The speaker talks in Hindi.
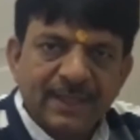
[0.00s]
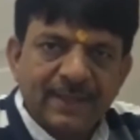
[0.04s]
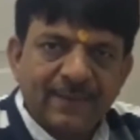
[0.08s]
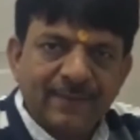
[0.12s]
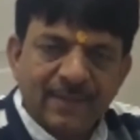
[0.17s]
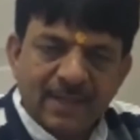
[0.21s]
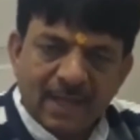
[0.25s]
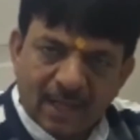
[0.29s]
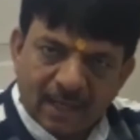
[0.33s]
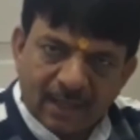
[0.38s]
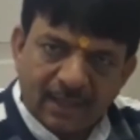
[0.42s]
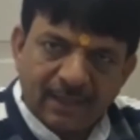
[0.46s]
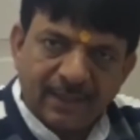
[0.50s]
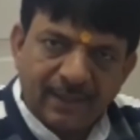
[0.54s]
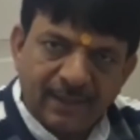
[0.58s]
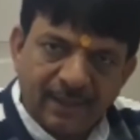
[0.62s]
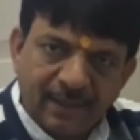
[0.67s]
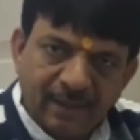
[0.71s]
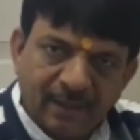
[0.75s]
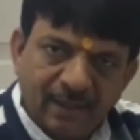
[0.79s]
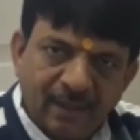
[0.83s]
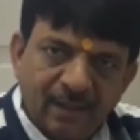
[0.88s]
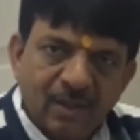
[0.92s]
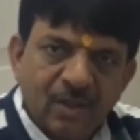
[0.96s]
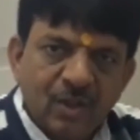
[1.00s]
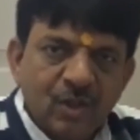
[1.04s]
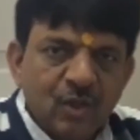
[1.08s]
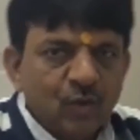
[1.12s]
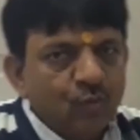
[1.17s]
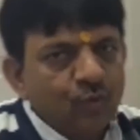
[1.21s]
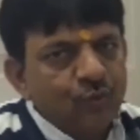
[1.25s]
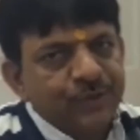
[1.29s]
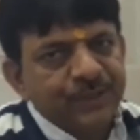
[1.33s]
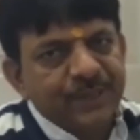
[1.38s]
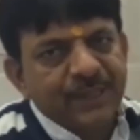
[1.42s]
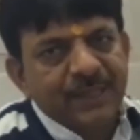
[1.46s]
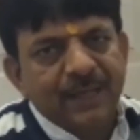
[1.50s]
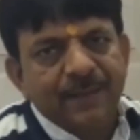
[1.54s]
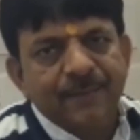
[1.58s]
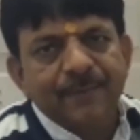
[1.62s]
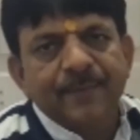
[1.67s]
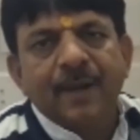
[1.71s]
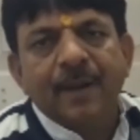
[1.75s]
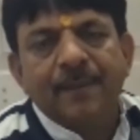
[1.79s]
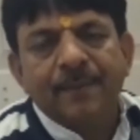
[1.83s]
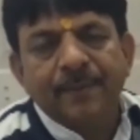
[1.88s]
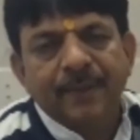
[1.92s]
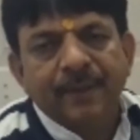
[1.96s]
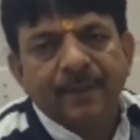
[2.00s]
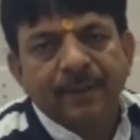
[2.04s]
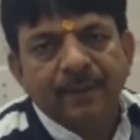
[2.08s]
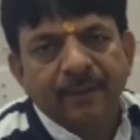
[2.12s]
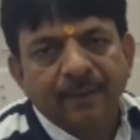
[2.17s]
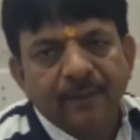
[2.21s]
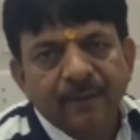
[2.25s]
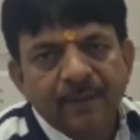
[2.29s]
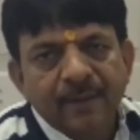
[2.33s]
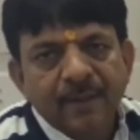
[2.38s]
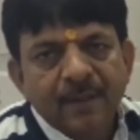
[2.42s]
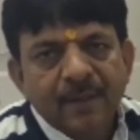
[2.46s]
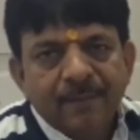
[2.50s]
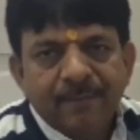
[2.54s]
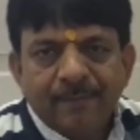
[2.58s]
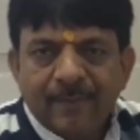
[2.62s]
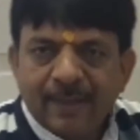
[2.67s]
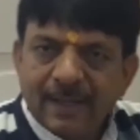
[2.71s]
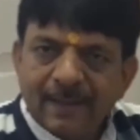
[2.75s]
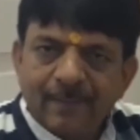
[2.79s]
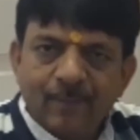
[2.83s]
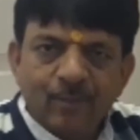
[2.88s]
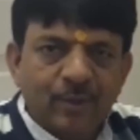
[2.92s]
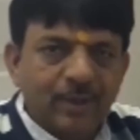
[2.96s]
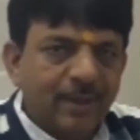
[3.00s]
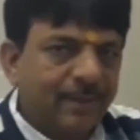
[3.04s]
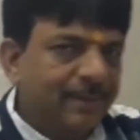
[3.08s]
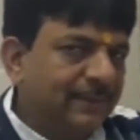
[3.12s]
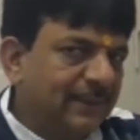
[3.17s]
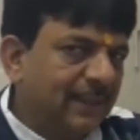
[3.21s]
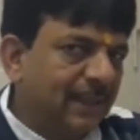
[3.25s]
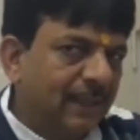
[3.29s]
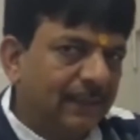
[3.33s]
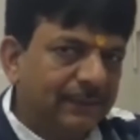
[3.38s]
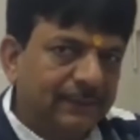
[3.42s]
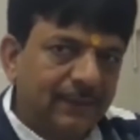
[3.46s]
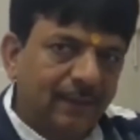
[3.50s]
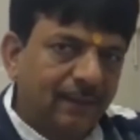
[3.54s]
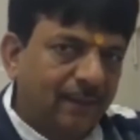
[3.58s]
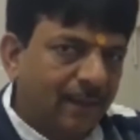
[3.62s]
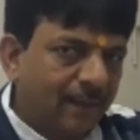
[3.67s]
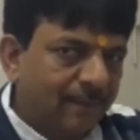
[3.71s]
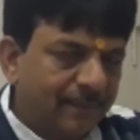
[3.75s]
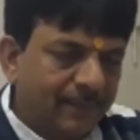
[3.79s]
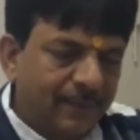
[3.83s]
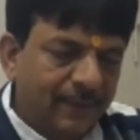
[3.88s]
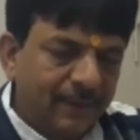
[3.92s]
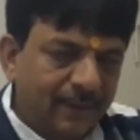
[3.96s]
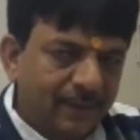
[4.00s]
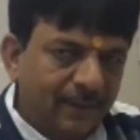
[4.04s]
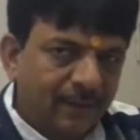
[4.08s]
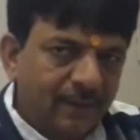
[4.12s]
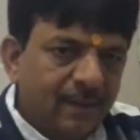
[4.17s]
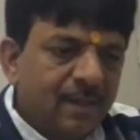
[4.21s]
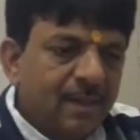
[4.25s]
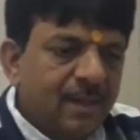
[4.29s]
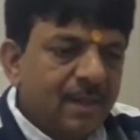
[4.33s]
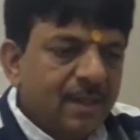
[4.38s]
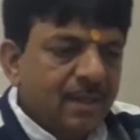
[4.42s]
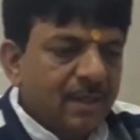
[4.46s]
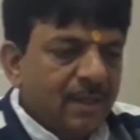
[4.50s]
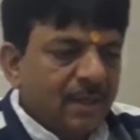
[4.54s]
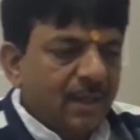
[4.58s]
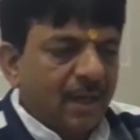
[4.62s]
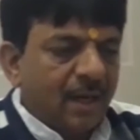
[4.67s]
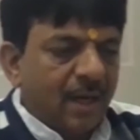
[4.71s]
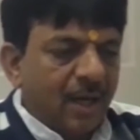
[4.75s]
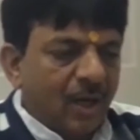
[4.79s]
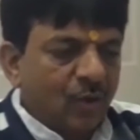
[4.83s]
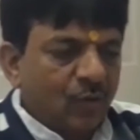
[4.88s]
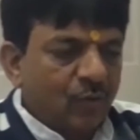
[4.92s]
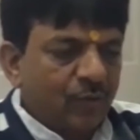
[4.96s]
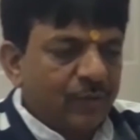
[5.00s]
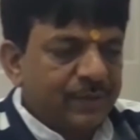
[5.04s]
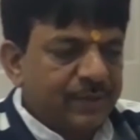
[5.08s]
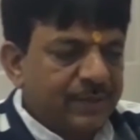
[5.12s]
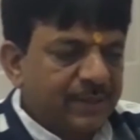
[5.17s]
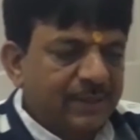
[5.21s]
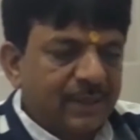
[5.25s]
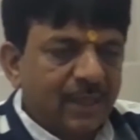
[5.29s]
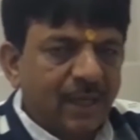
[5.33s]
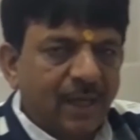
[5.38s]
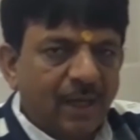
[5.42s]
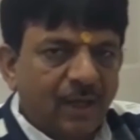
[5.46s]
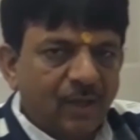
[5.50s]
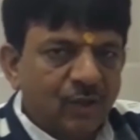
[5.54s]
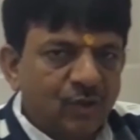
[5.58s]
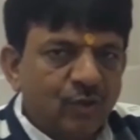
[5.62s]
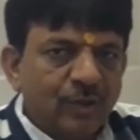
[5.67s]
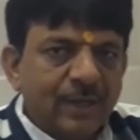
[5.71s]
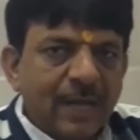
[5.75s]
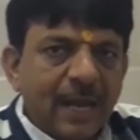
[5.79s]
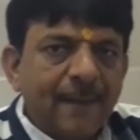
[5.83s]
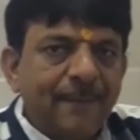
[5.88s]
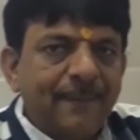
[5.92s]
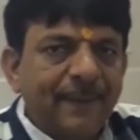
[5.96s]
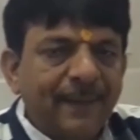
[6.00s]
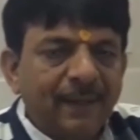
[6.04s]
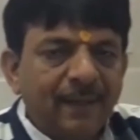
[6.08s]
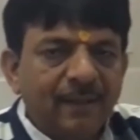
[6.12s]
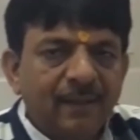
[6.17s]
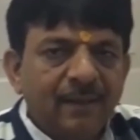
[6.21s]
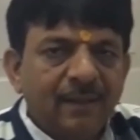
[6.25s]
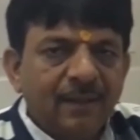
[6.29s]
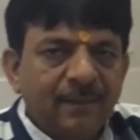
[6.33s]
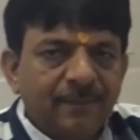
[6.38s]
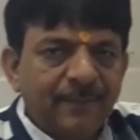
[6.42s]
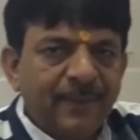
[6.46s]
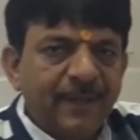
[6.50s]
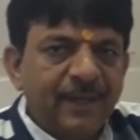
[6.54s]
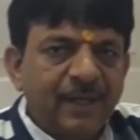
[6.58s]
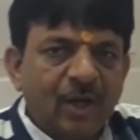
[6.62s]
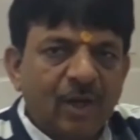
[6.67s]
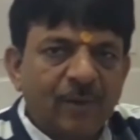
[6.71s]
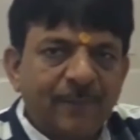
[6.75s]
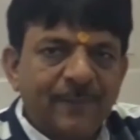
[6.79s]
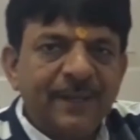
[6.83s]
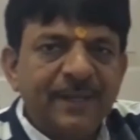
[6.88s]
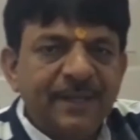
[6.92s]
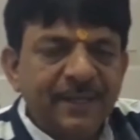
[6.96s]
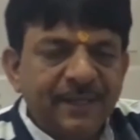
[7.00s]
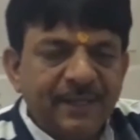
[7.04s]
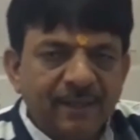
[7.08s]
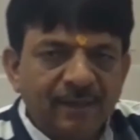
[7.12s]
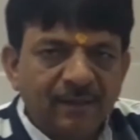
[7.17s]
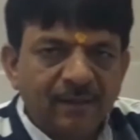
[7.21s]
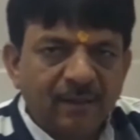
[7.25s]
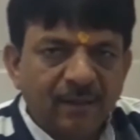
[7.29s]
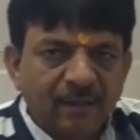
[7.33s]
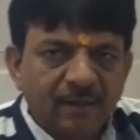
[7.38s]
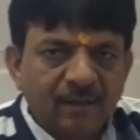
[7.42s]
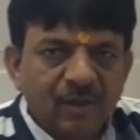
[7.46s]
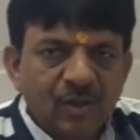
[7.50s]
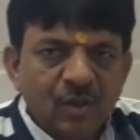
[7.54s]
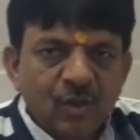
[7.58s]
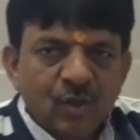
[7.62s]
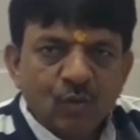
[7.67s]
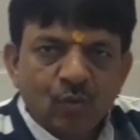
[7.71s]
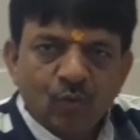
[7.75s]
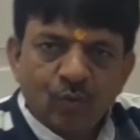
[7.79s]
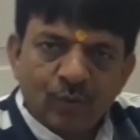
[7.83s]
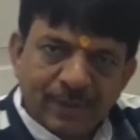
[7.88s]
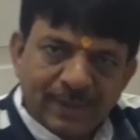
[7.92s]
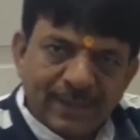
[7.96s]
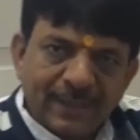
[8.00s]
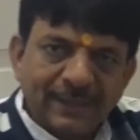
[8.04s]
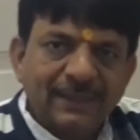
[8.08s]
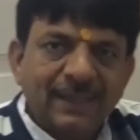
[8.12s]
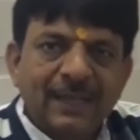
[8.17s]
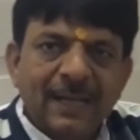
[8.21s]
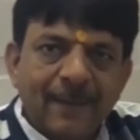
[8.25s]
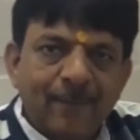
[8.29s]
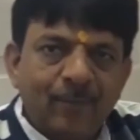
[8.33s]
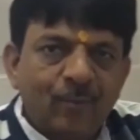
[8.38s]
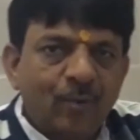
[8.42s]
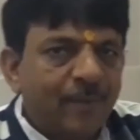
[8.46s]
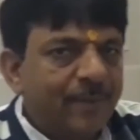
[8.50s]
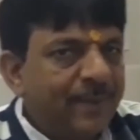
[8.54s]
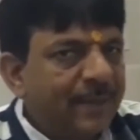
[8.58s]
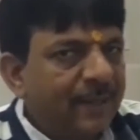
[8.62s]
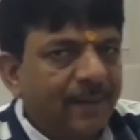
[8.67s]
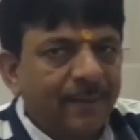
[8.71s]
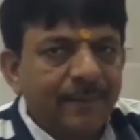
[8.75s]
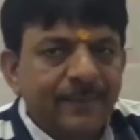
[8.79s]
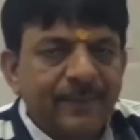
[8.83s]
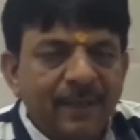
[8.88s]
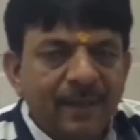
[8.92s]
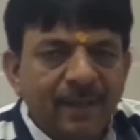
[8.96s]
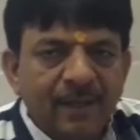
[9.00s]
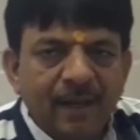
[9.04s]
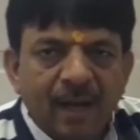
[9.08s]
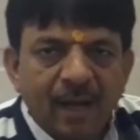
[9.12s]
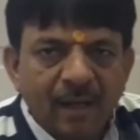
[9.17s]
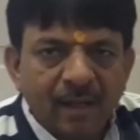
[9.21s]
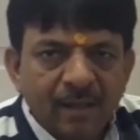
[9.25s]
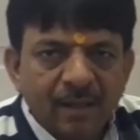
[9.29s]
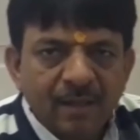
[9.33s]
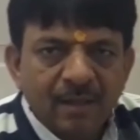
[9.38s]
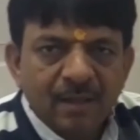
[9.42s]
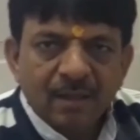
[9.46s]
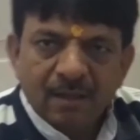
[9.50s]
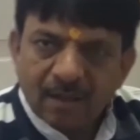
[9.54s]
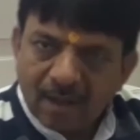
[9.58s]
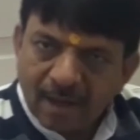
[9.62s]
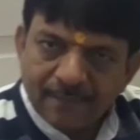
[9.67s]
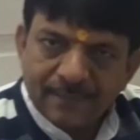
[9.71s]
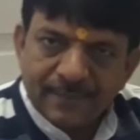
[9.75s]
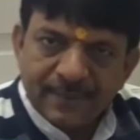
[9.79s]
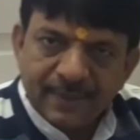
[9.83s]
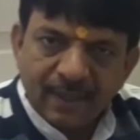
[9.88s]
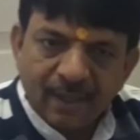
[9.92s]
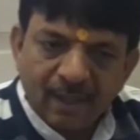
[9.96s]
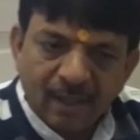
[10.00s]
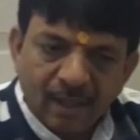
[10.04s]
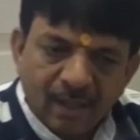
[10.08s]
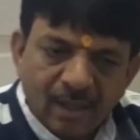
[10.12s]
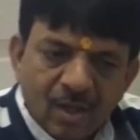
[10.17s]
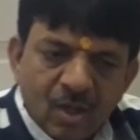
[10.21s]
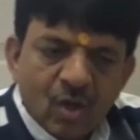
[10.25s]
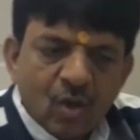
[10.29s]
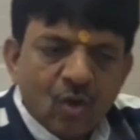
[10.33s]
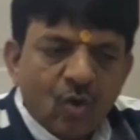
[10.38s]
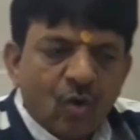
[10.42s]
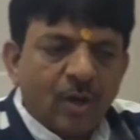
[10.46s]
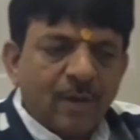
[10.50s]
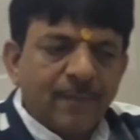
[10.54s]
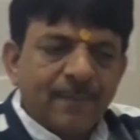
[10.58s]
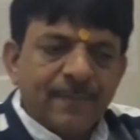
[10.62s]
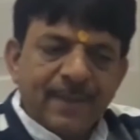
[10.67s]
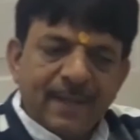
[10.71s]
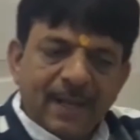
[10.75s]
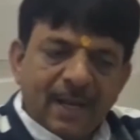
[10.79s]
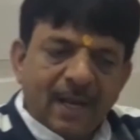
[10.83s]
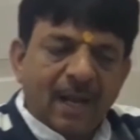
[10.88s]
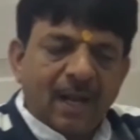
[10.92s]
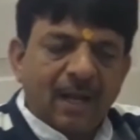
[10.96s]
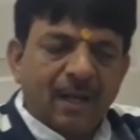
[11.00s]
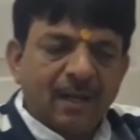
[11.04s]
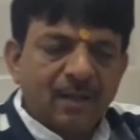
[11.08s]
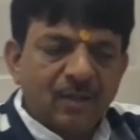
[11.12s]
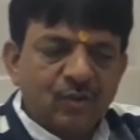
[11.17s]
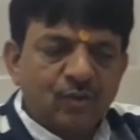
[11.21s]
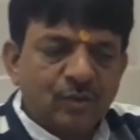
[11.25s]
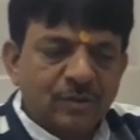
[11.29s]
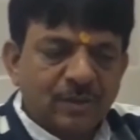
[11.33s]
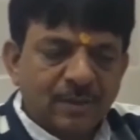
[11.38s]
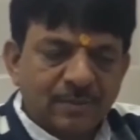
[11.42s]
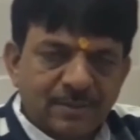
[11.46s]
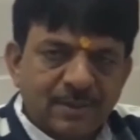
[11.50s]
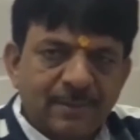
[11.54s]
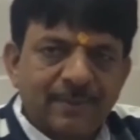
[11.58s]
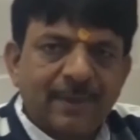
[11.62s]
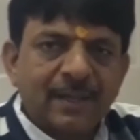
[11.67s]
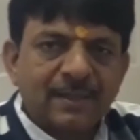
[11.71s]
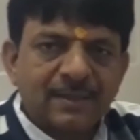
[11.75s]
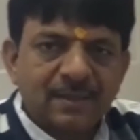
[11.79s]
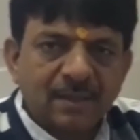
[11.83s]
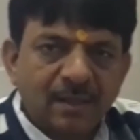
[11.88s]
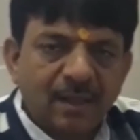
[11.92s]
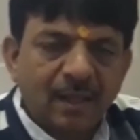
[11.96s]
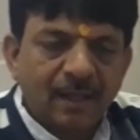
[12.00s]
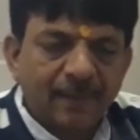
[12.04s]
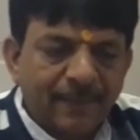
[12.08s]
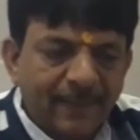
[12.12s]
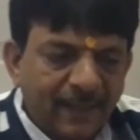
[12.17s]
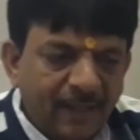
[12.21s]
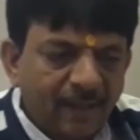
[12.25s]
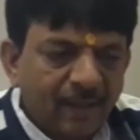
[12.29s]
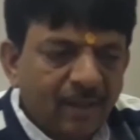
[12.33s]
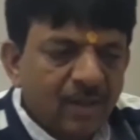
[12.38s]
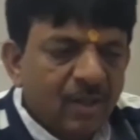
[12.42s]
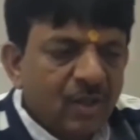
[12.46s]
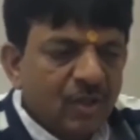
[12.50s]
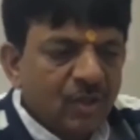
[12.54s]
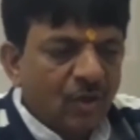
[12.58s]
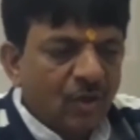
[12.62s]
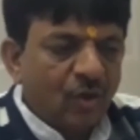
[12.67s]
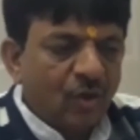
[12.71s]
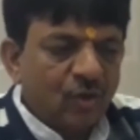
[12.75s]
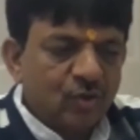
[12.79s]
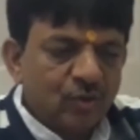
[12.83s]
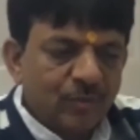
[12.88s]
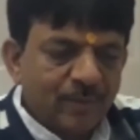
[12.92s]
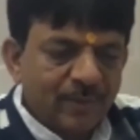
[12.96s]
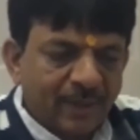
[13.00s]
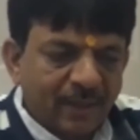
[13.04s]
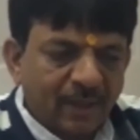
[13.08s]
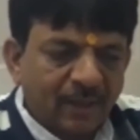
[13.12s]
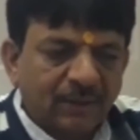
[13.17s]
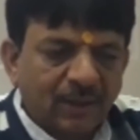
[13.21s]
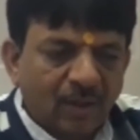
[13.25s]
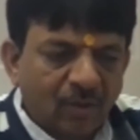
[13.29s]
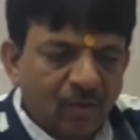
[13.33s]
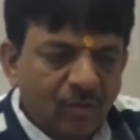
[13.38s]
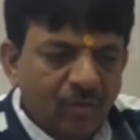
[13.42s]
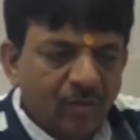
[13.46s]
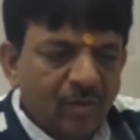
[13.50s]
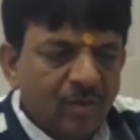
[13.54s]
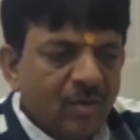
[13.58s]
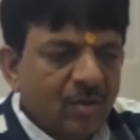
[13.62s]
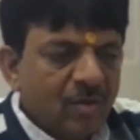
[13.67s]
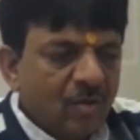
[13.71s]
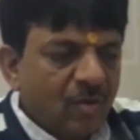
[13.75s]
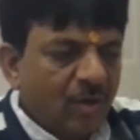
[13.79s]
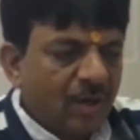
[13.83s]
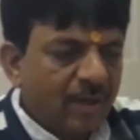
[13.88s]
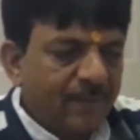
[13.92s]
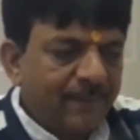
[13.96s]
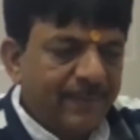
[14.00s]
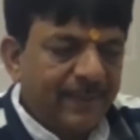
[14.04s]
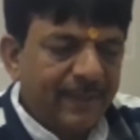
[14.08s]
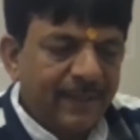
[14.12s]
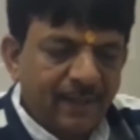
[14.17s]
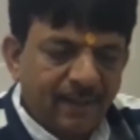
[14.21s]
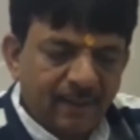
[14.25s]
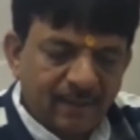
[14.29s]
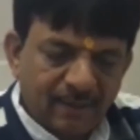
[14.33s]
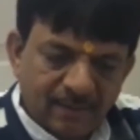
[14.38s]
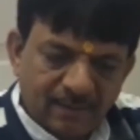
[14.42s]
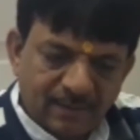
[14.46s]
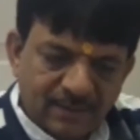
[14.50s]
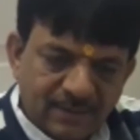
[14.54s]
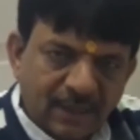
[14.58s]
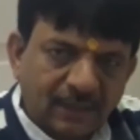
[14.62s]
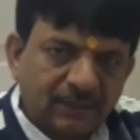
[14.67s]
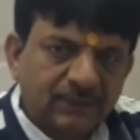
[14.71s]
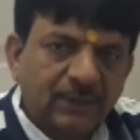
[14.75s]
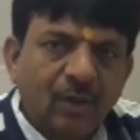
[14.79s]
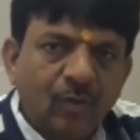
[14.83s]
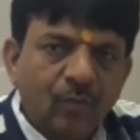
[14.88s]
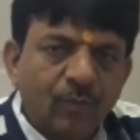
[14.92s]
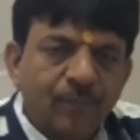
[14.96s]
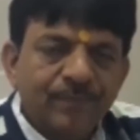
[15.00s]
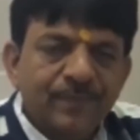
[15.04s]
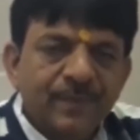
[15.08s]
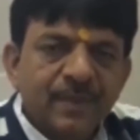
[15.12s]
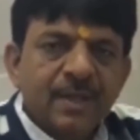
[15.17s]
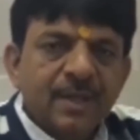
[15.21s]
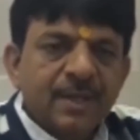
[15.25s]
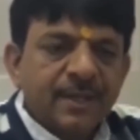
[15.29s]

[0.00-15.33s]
केवल नारा नहीं है उसके लिए हम काम कर रहे हैं माननीय मुख्यमंत्री लगातार काम कर रहे हैं अनुवंशिकता जो गैप है बेटा और बेटी के अंदर उनके अंदर गैप को हमने कम करने का काम किया है और मेरा जो सबसे बड़ा संकल्प है और जो मैं करता हूँ और मैं चाहता हूँ